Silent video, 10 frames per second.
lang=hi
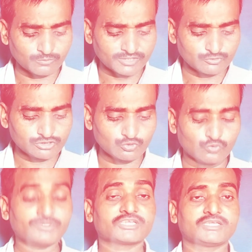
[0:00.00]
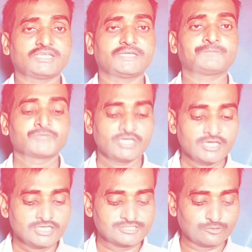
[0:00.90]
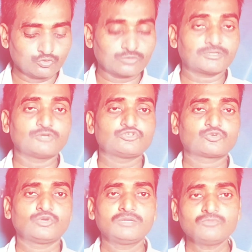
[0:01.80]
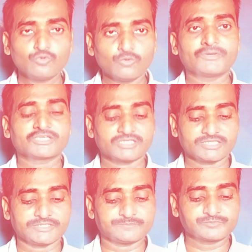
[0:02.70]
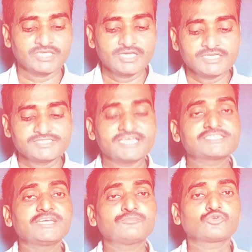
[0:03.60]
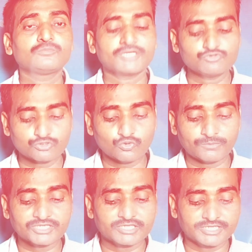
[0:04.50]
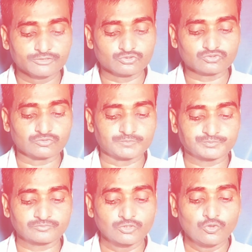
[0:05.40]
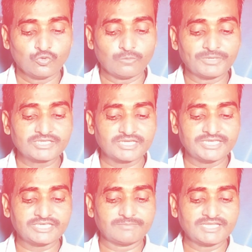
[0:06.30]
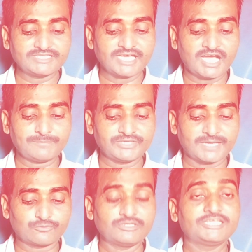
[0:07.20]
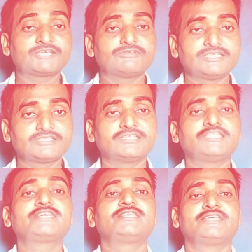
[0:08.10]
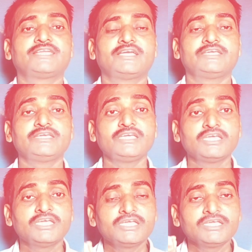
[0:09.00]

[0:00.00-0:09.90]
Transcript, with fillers: क्रोम ब्राउजर को ओपन करना है चलो क्रोम ब्राउजर को हम ओपन करते हैं जैसे हम क्रोम ब्राउजर को ओपन करेंगे दोस्तों ओपन करने के बाद यहाँ पे आपको लिख लिख, लिख लेना है